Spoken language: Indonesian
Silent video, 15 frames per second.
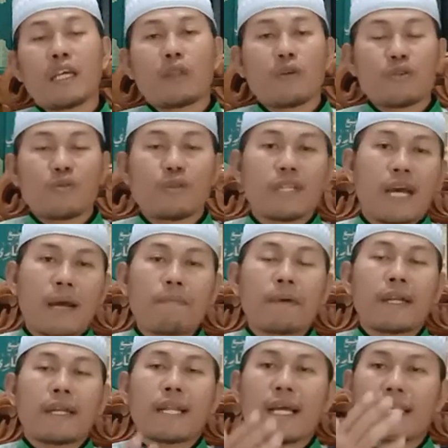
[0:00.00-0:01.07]
itu sudah
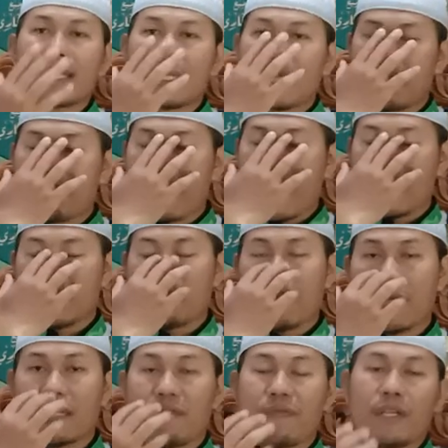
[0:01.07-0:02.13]
pernah dibahas
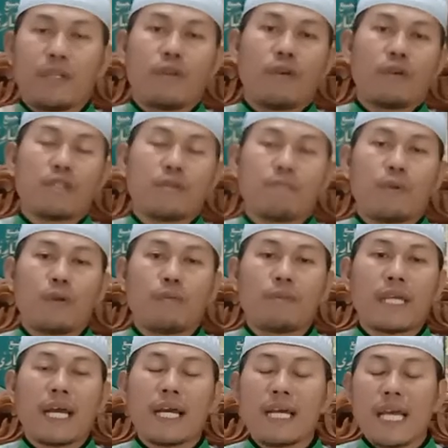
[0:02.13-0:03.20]
pada video
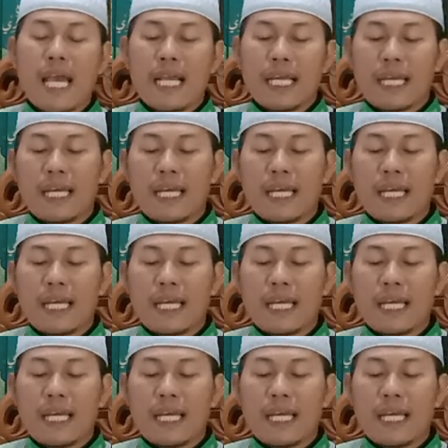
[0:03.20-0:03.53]
sebelumnya